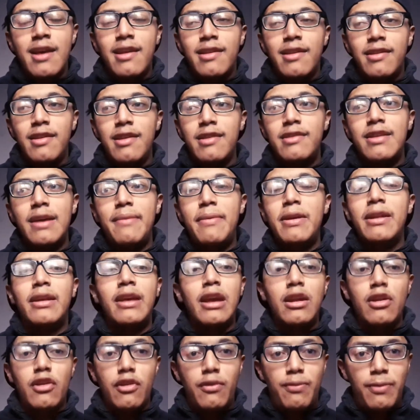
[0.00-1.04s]
sin saber
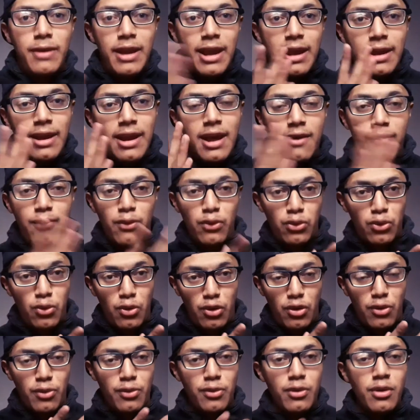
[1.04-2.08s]
qué nos viene a
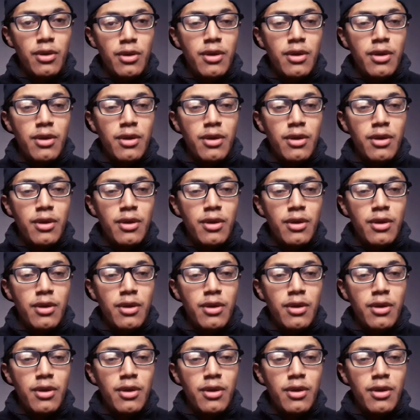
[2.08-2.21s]
futuro.